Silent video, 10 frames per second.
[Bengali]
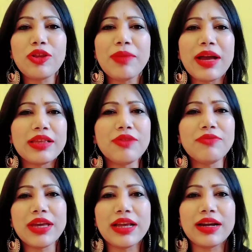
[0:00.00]
তবে আজকে
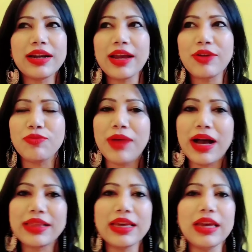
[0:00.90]
ওয়েদারটা একটু
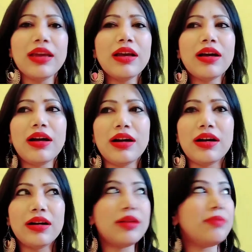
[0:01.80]
বাজে
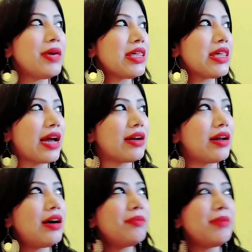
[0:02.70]
বেশ
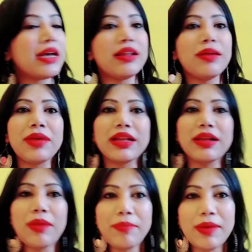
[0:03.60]
একটা মেঘলা
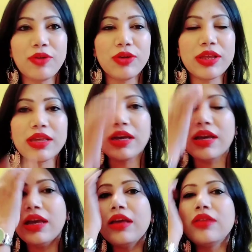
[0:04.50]
মেঘলা ব্যাপার রয়েছে
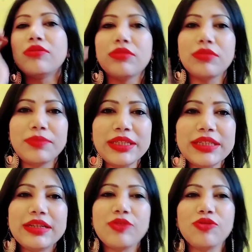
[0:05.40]
তো
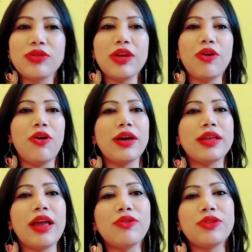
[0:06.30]
বৃষ্টি যদি
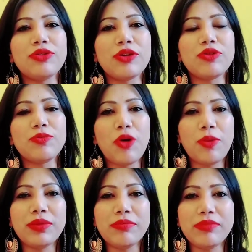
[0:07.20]
হয় তাহলে তো একটু
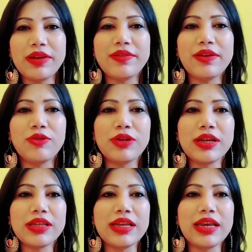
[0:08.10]
প্রবলেম বৃষ্টি
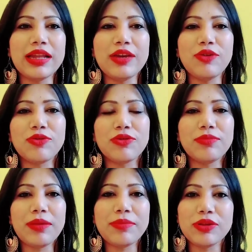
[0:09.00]
হলে চিনিকে নিয়ে
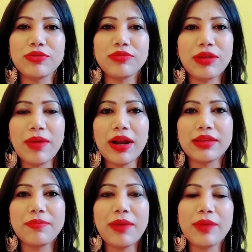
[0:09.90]
ওরকমভাবে তো ঘুরে
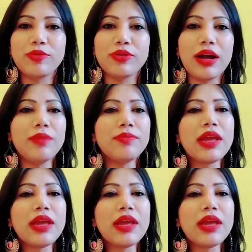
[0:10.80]
বেড়াতে পারবো না